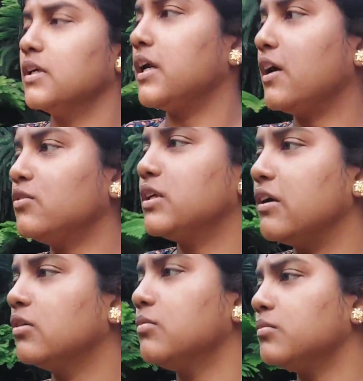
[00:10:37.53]
আর আয়ুষ
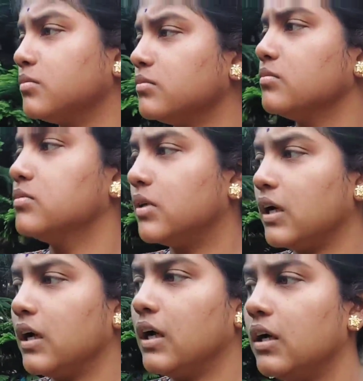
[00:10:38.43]
এখনো
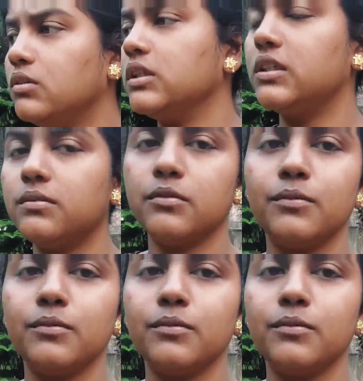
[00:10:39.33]
আয়ুষ এসে